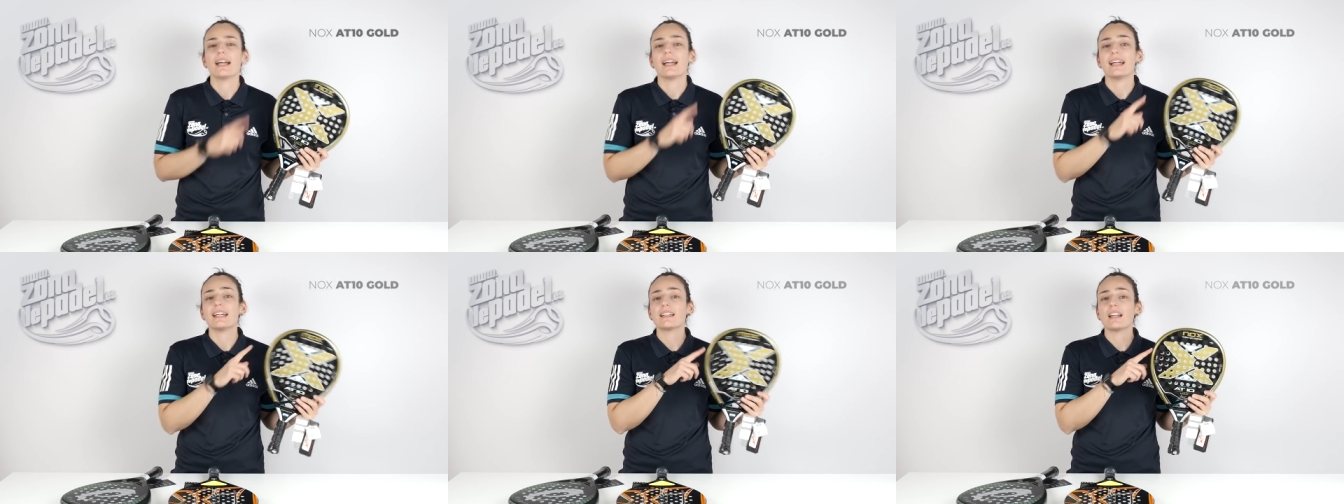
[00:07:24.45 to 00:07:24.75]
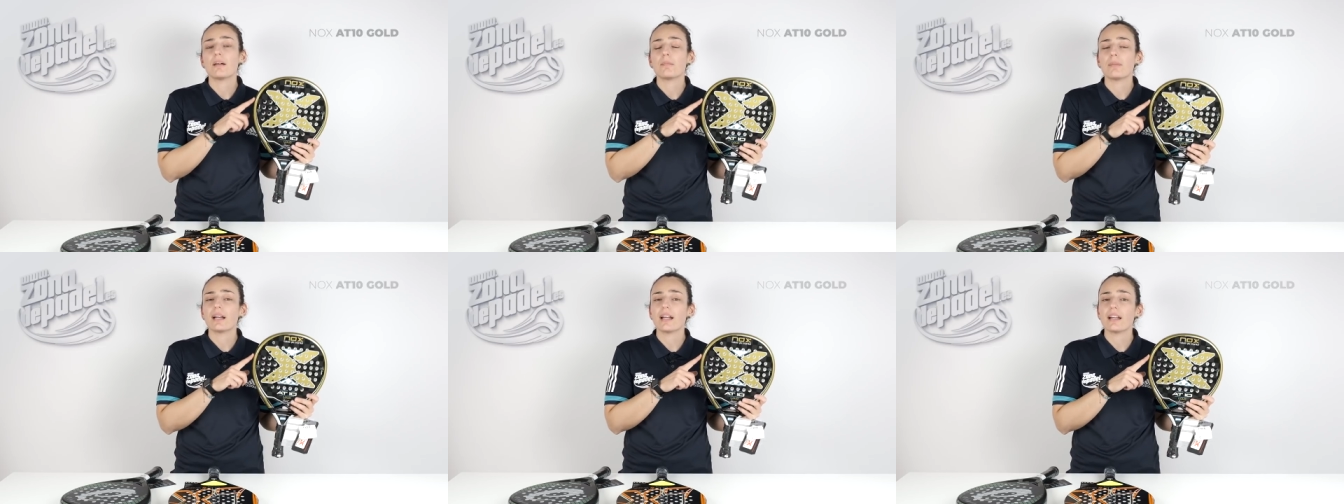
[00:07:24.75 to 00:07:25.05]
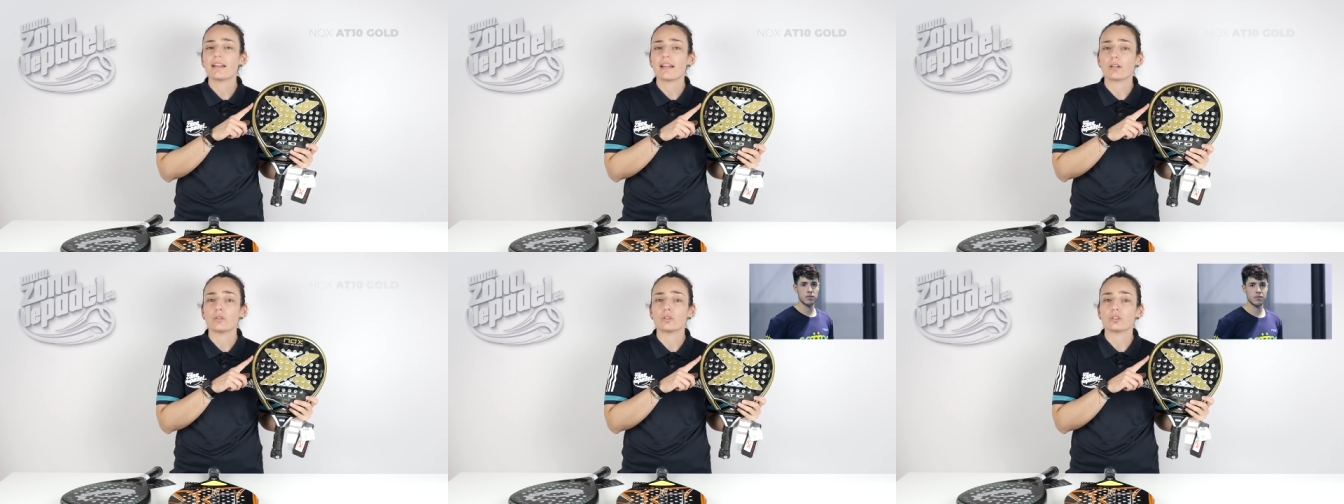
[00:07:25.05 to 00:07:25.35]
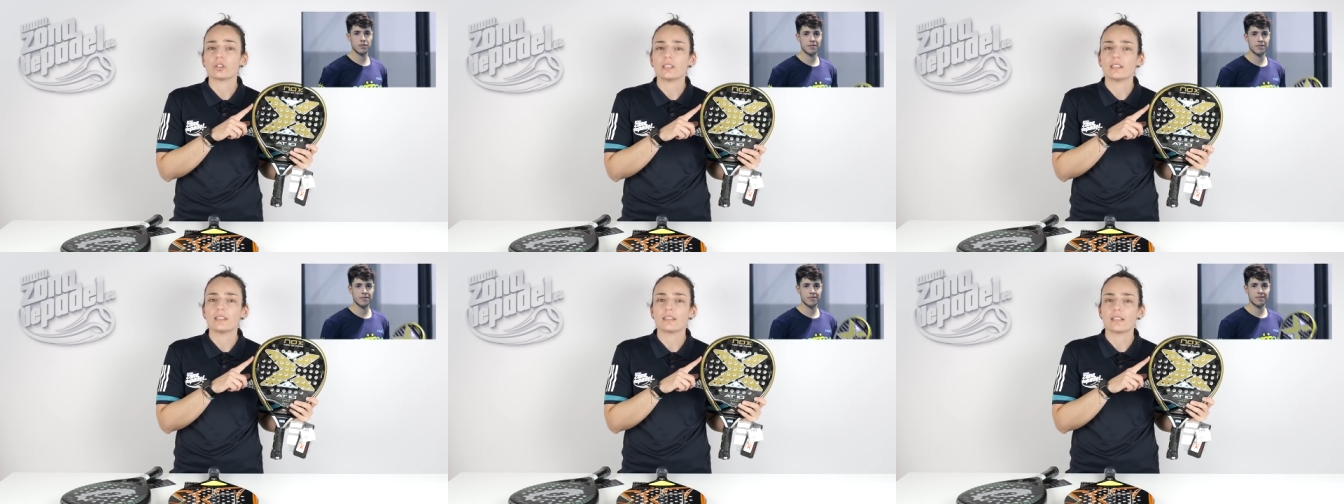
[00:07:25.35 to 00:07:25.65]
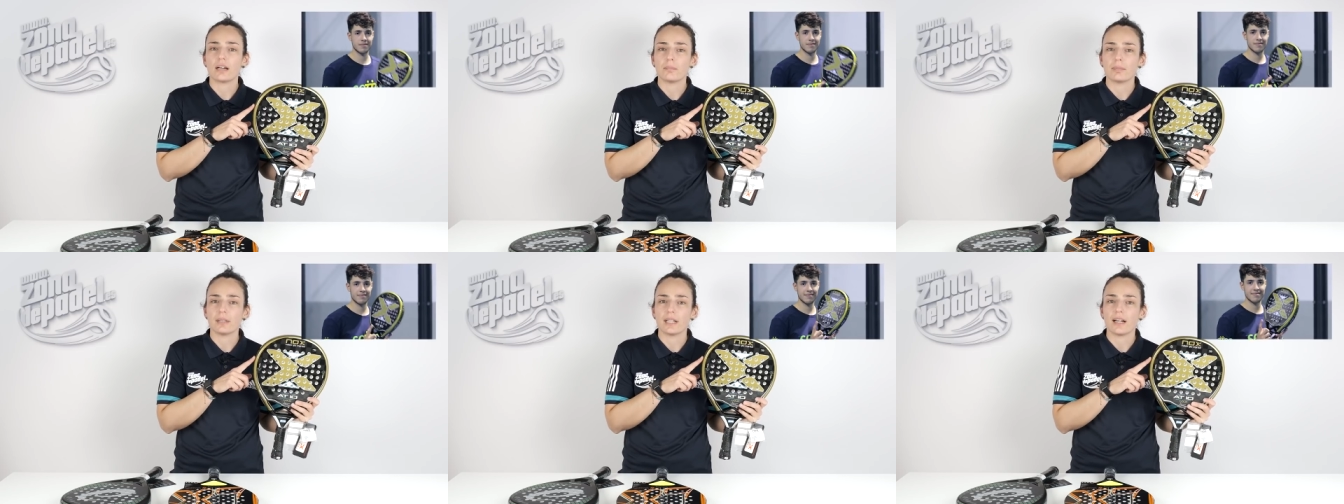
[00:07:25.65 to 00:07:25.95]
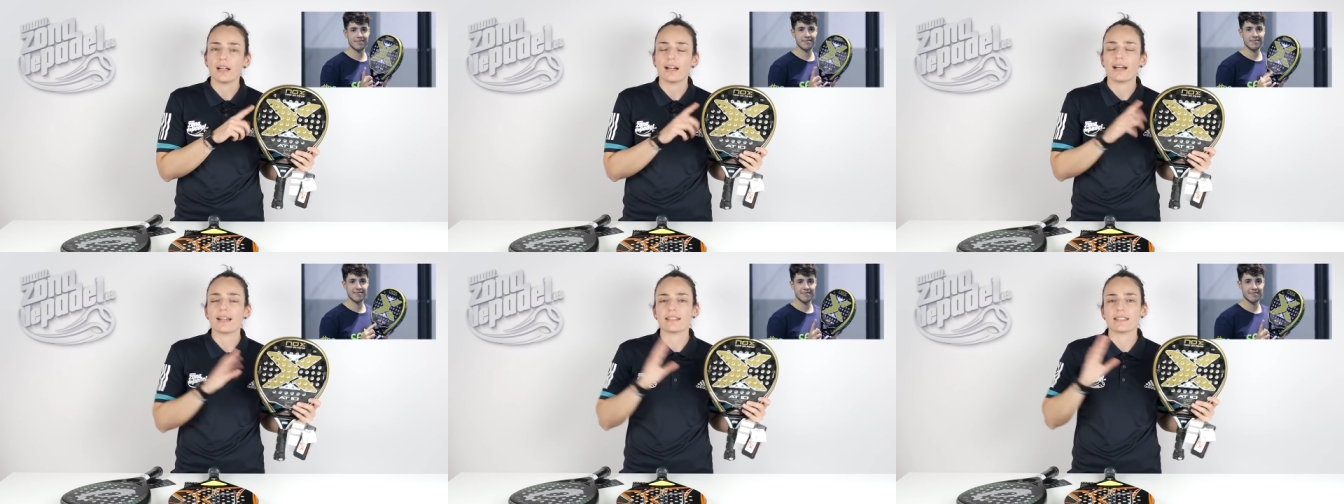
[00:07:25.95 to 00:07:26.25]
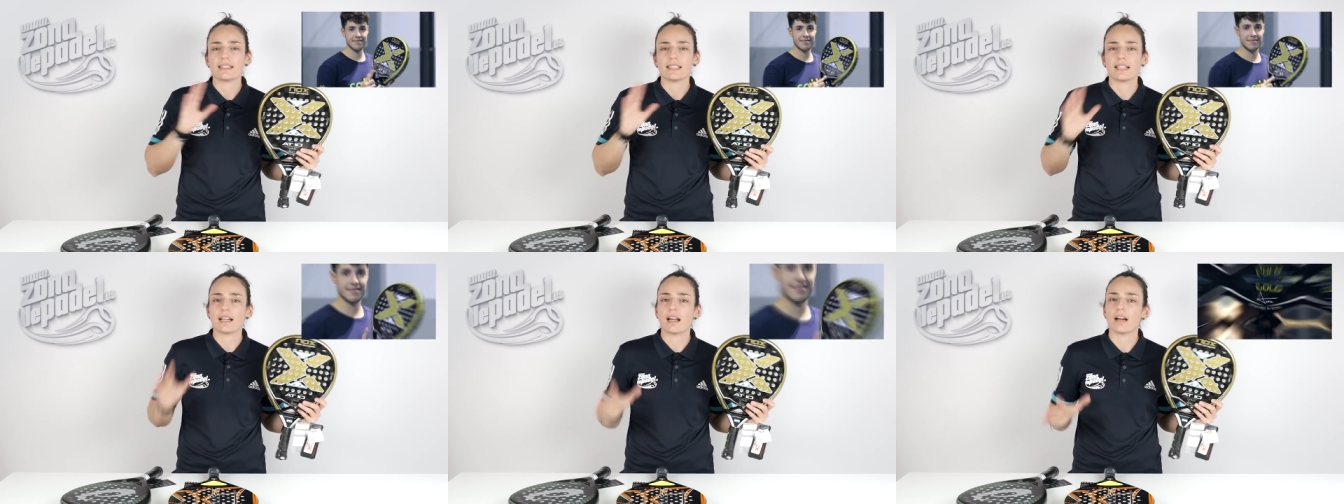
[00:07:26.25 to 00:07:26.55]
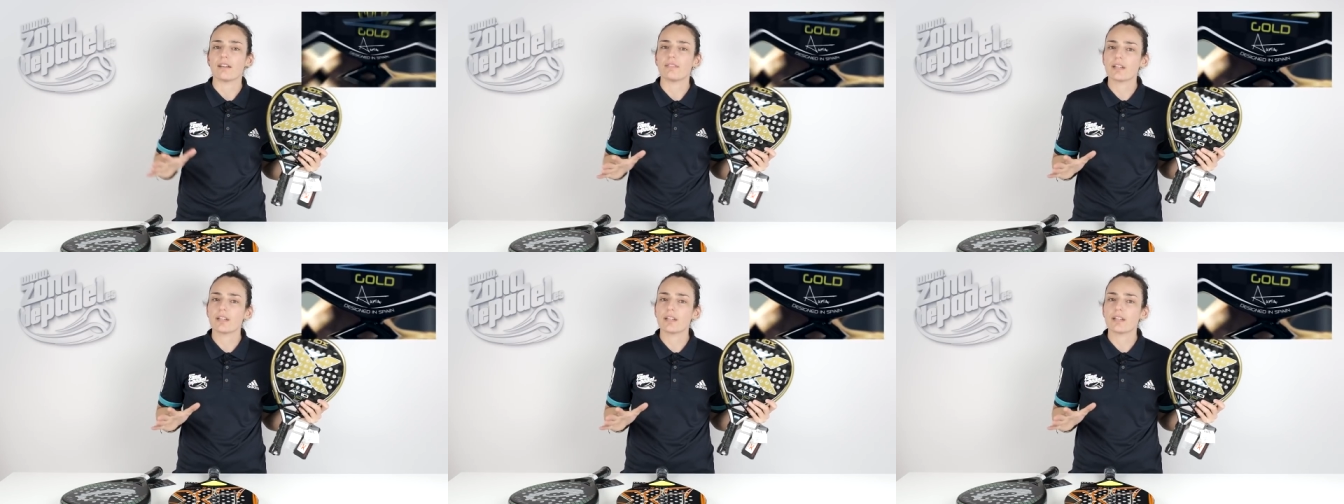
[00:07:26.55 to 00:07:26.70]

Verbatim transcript: es la pala de Agustín Tapia, así que la